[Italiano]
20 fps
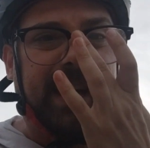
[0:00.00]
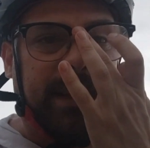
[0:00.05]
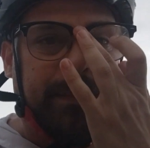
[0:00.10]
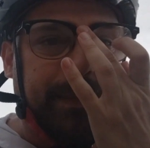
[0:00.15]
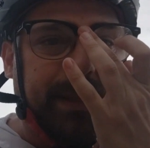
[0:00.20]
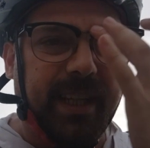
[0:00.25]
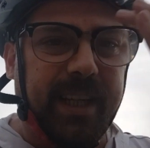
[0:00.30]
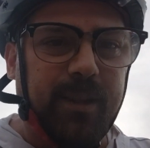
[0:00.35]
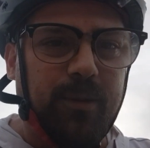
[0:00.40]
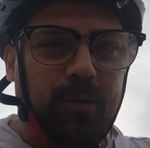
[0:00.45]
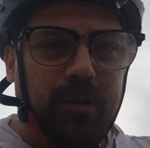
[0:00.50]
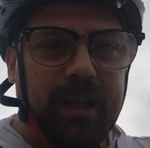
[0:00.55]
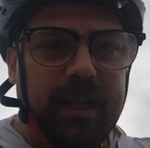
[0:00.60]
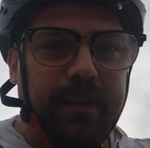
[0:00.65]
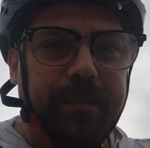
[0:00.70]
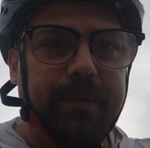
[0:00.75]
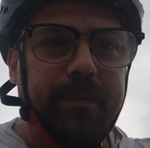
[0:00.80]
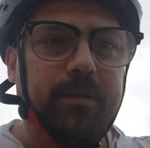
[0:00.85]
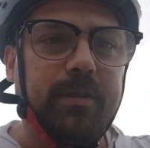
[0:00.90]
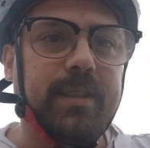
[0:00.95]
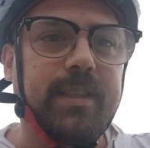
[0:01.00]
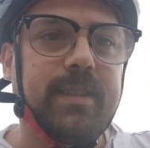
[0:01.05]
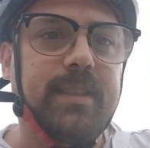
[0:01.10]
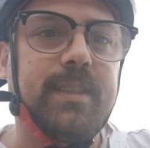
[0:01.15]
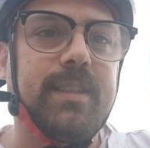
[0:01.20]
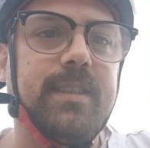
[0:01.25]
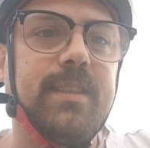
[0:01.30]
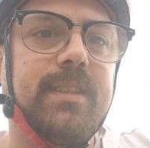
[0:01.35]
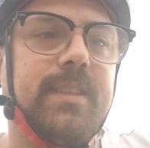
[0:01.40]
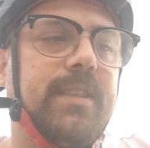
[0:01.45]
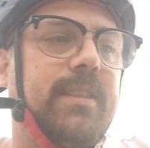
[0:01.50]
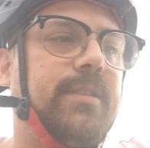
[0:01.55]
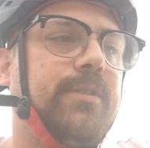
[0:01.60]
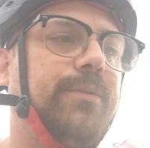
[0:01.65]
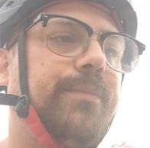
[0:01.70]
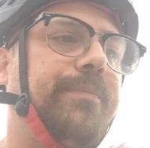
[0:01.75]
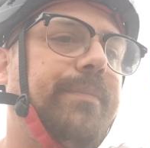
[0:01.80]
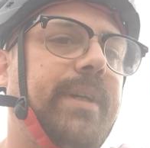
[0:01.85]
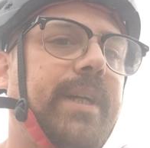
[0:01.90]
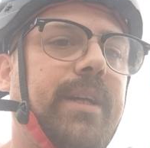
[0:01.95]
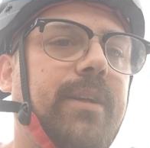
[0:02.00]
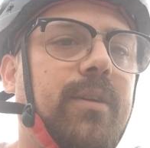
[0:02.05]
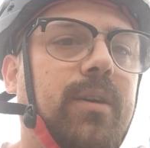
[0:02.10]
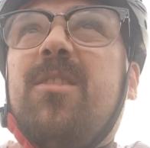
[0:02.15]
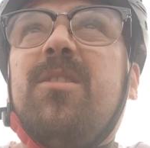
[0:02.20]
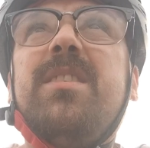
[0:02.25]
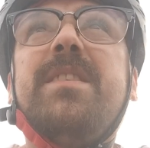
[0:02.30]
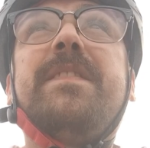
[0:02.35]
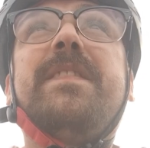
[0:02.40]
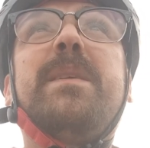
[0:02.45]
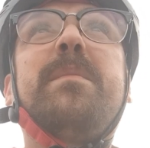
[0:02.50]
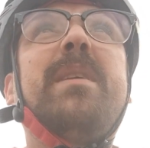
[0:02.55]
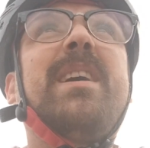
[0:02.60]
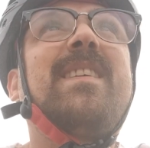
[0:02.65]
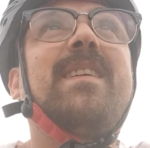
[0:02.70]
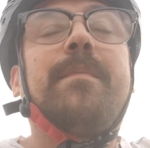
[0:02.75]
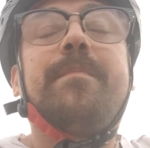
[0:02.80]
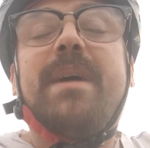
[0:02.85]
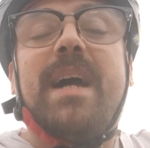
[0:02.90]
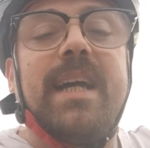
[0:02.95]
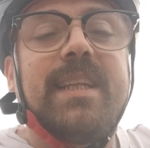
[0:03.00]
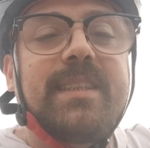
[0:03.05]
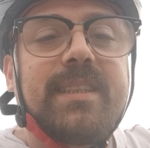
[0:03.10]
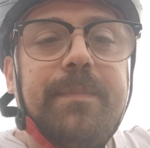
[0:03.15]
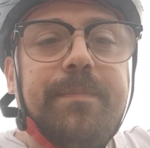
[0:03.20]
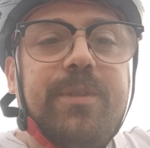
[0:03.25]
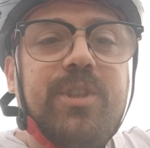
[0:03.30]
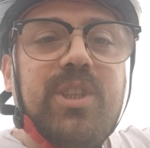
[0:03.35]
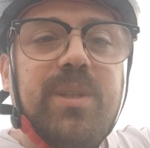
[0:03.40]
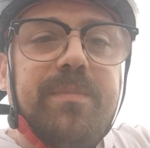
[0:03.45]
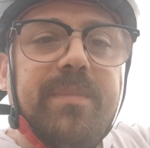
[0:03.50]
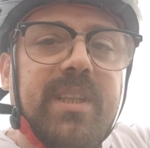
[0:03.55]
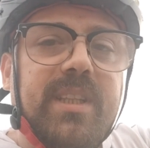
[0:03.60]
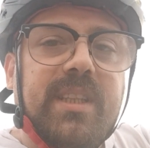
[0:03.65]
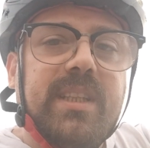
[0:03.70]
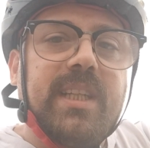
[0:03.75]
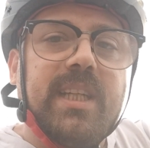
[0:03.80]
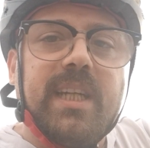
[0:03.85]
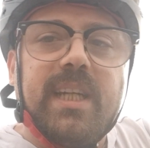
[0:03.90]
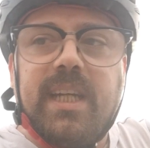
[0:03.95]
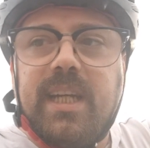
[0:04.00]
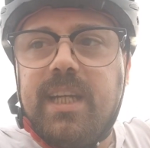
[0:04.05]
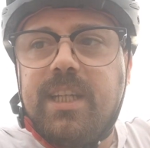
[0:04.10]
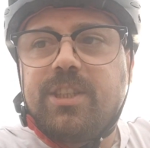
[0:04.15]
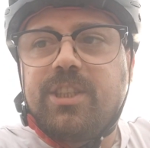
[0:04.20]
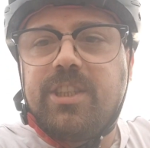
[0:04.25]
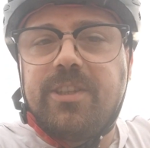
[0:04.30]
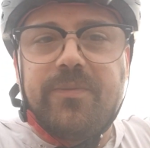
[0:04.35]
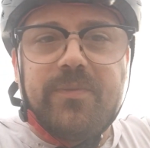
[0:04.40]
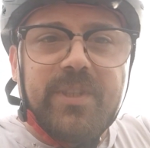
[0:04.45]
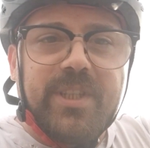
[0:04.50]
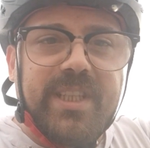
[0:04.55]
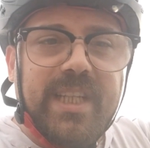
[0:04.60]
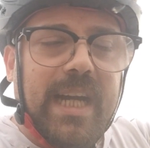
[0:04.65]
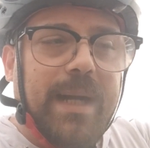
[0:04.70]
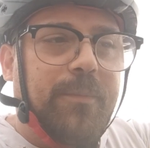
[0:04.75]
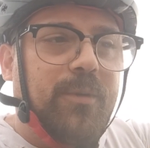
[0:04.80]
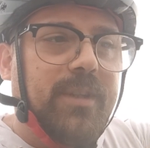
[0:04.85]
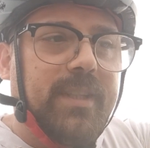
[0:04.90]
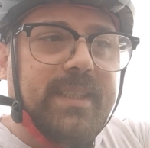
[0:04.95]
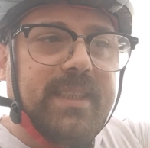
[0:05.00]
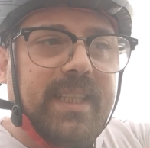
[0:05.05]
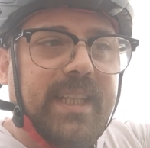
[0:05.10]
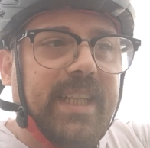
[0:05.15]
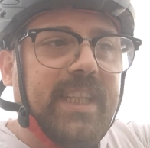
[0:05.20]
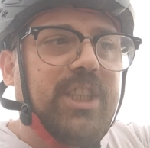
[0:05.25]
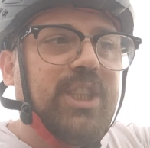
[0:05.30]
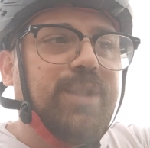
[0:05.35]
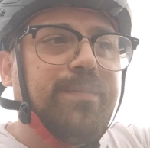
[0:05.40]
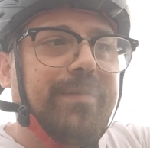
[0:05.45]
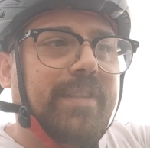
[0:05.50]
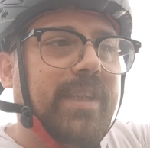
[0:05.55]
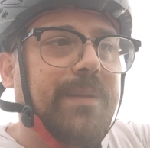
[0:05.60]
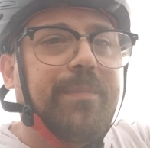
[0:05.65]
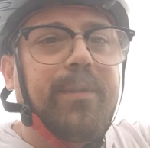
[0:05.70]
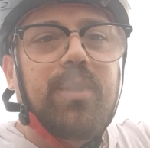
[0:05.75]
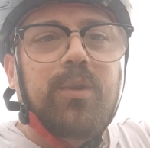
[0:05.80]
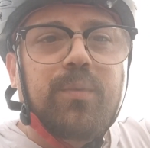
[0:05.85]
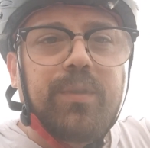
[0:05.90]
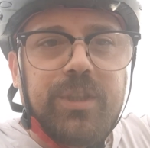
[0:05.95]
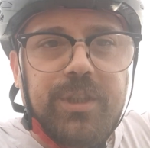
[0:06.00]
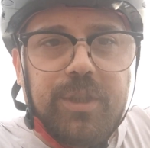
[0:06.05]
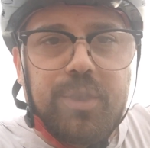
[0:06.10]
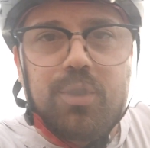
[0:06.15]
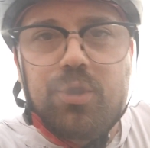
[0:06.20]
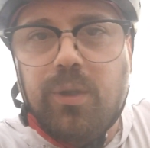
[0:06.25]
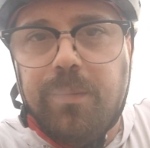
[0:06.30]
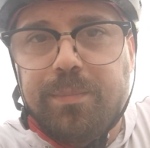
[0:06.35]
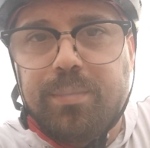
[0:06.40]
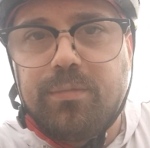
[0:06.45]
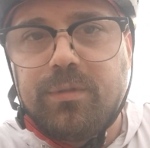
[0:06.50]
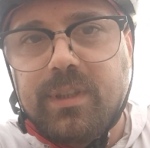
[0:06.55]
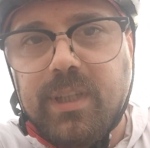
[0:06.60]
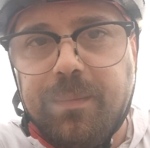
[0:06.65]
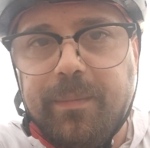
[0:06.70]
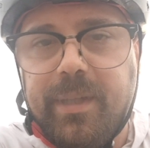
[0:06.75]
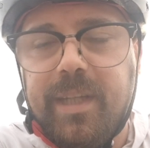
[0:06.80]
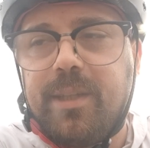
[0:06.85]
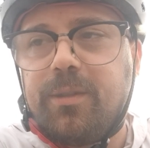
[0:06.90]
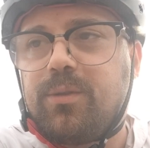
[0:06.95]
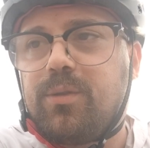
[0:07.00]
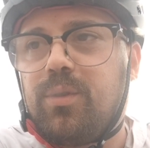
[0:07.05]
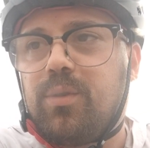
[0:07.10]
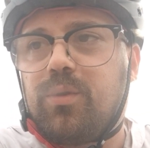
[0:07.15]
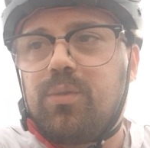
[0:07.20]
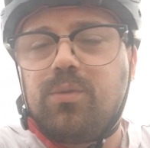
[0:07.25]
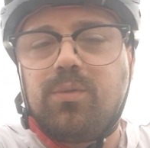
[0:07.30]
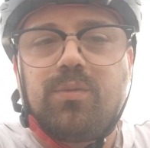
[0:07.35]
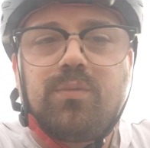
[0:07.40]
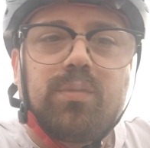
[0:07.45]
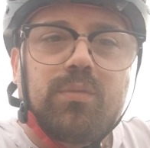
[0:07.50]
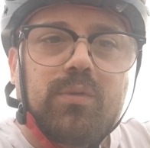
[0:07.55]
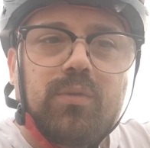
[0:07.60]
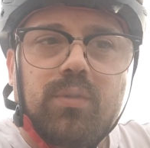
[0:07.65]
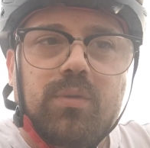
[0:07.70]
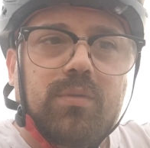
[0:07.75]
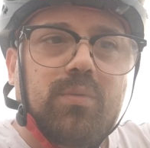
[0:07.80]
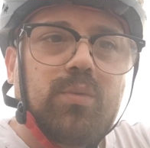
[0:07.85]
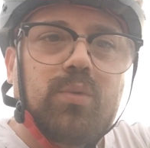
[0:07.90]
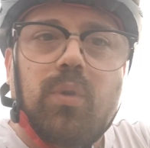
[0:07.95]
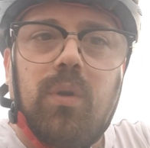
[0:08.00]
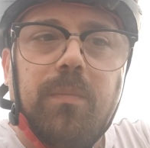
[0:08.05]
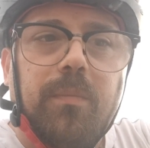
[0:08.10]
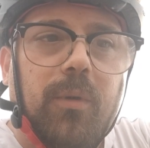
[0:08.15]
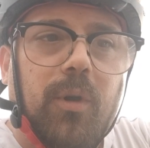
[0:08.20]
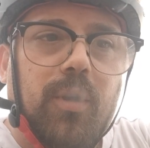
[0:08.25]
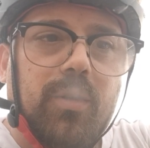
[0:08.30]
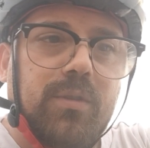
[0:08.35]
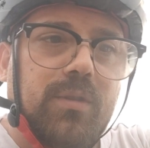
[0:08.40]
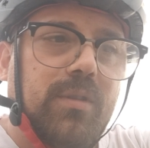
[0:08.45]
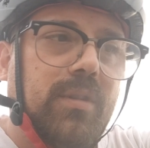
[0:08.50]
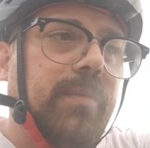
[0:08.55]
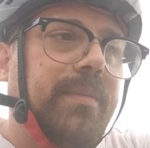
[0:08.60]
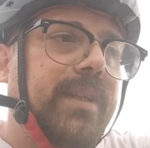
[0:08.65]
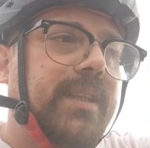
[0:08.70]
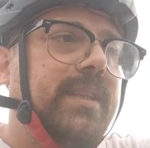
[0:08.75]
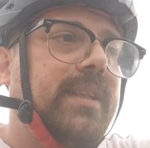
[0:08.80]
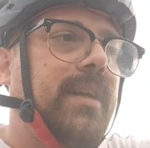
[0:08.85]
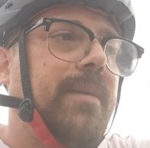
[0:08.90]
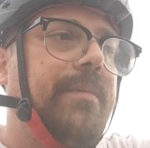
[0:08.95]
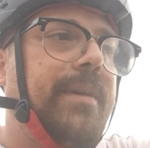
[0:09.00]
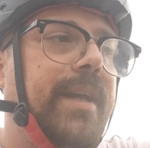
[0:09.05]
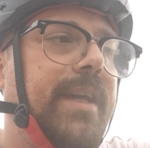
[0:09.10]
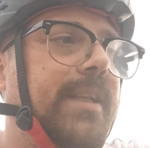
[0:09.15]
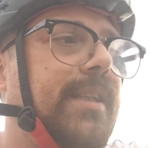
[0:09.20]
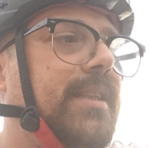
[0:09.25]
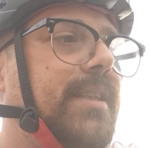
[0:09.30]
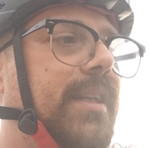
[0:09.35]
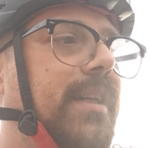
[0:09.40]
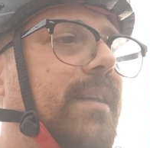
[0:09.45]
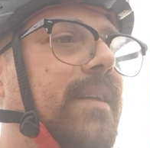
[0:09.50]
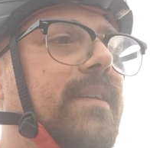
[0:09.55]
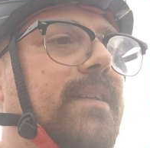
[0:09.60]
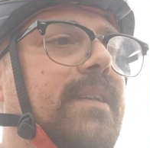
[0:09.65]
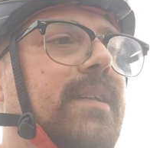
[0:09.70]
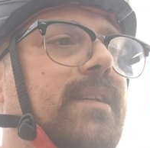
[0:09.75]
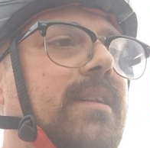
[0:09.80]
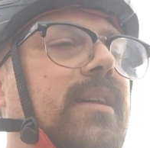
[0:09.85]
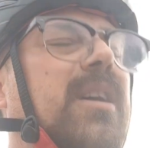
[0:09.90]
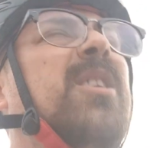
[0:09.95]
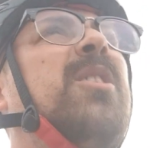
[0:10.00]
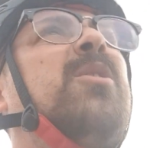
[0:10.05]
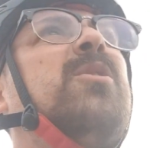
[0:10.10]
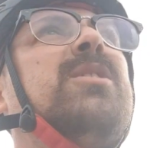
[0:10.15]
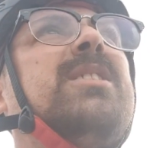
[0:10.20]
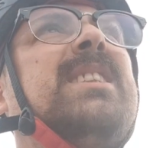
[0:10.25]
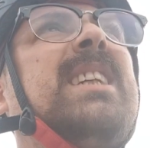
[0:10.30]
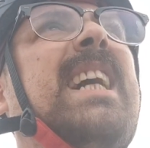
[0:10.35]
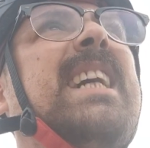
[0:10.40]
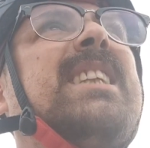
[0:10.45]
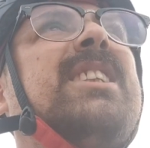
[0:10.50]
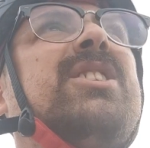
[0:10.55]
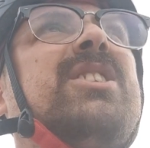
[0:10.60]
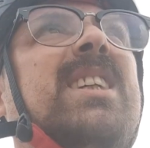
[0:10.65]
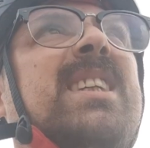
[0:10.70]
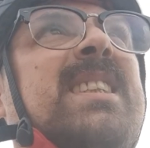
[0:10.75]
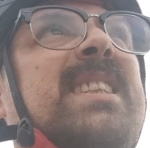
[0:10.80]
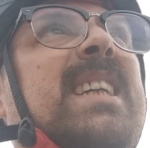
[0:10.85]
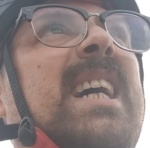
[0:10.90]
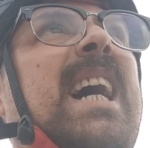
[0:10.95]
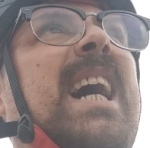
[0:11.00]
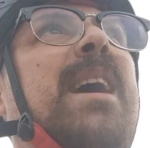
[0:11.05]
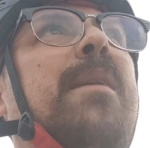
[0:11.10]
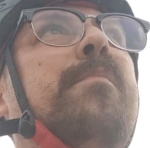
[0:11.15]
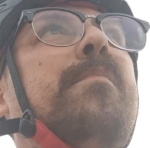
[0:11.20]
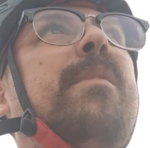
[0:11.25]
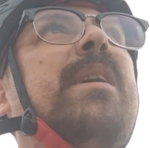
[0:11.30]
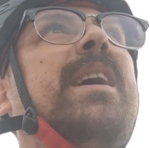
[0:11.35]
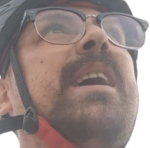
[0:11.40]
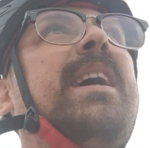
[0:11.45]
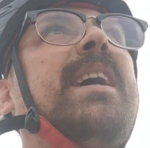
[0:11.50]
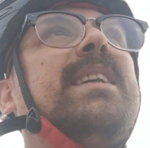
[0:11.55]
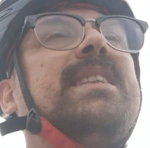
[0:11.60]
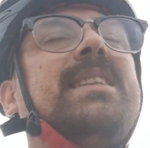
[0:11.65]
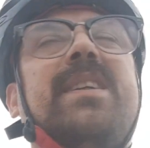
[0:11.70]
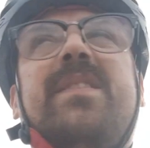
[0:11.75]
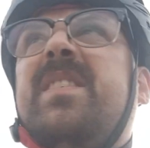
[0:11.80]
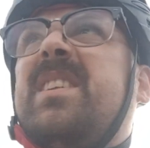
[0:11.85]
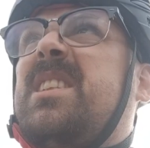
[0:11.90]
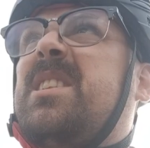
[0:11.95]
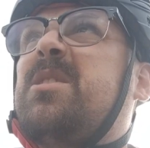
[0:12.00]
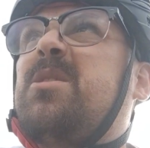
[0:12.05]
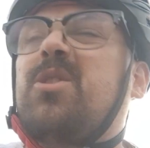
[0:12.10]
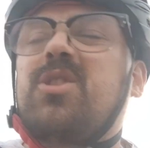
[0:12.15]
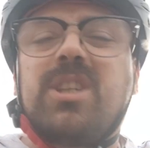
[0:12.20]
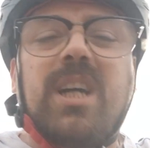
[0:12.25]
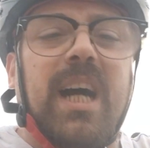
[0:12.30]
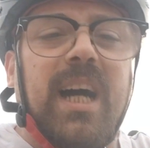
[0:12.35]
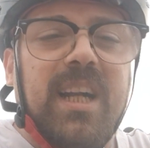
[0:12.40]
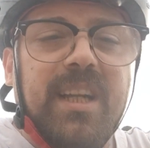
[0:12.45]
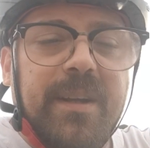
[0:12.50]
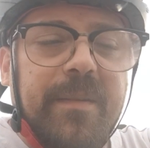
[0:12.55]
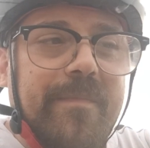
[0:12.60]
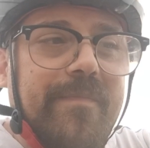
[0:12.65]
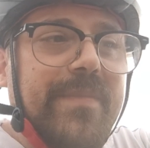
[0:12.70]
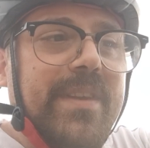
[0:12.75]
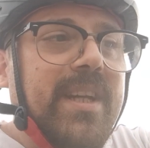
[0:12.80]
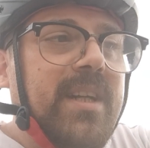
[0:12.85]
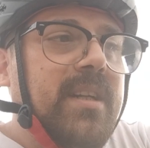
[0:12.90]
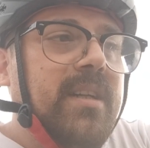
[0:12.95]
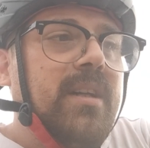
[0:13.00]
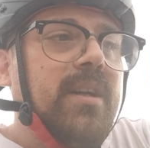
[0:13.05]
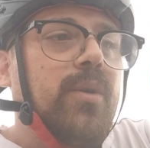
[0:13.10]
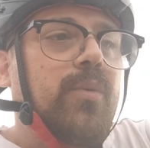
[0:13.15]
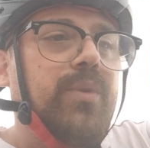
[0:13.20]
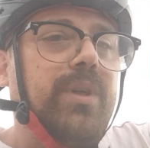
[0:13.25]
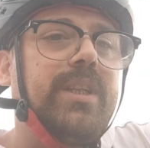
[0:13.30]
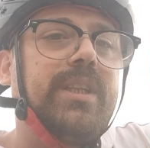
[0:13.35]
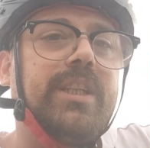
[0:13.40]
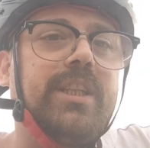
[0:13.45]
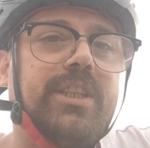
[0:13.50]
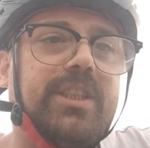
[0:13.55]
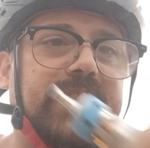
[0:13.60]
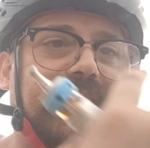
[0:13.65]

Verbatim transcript: perché non capivo se si sentisse o meno con l'infermiera vabbè semplicemente ci rivediamo il 13 perché poi il 15 c'è appuntamento con tutto, tutto il mondo praticamente concerti, CSM e servizi sociali. Quindi ci